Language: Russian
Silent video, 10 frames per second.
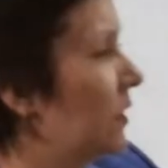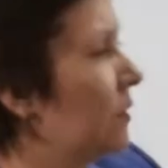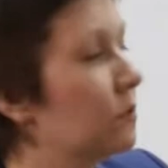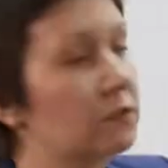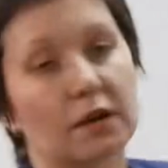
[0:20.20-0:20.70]
К
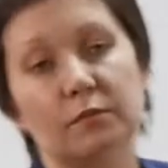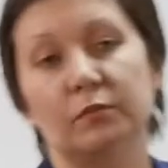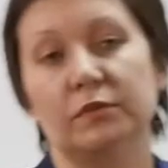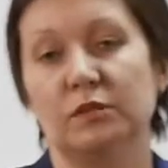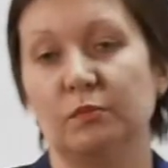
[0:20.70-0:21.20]
нам с
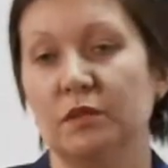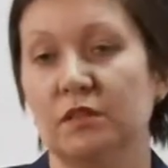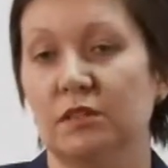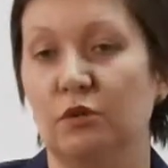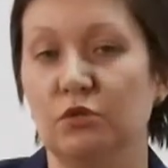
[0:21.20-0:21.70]
вами
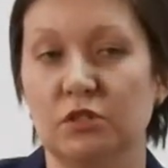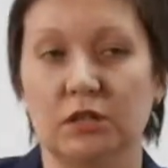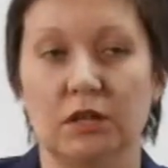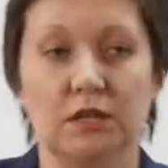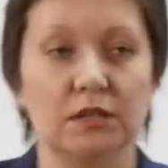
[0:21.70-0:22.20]
постепенно
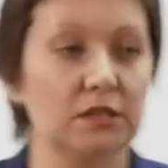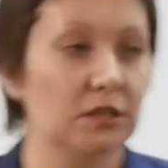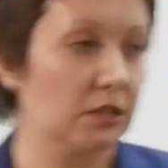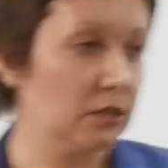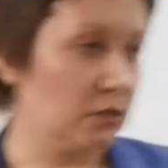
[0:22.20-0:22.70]
заходят
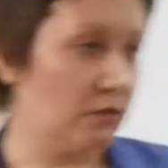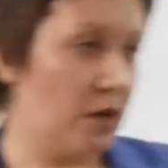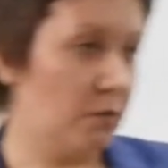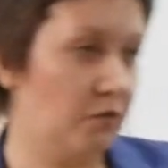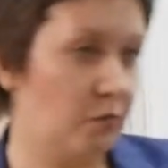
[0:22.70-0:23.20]
клиенты так
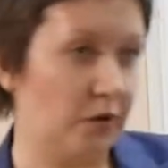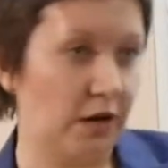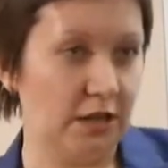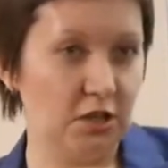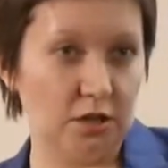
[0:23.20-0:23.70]
называемого
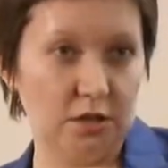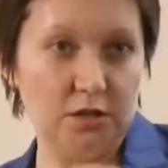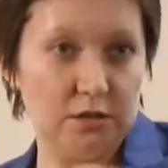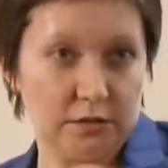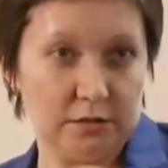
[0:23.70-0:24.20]
поколения
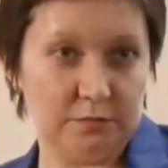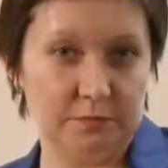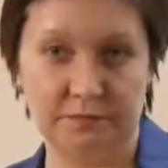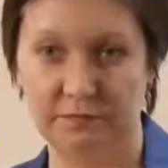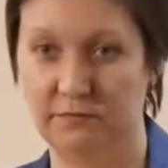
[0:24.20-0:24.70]
Y.
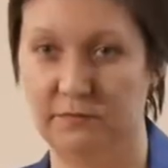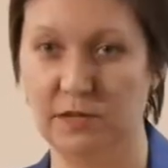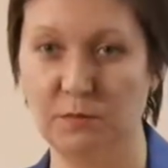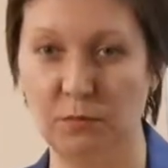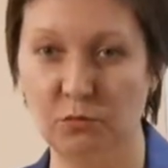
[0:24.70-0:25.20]

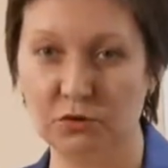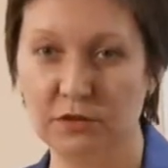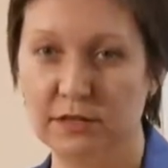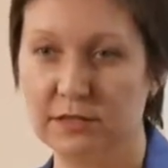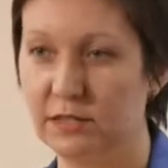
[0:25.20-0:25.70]
Тема
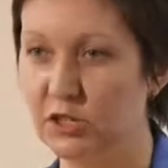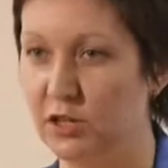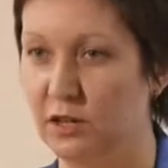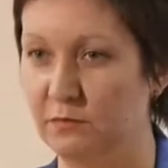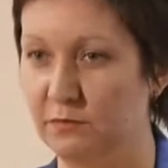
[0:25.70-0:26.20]
модная,
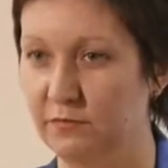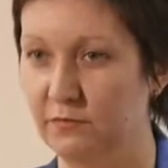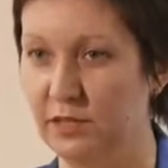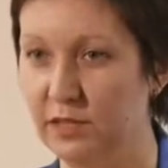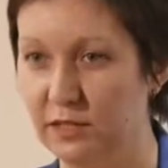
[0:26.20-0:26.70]
слышали?
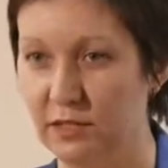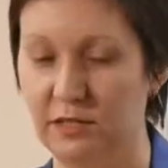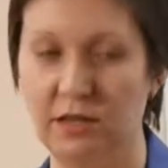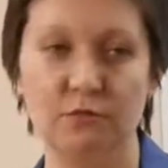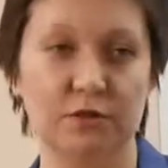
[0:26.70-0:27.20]
Да.
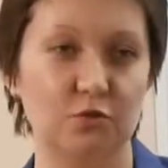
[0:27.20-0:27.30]
Y, да, у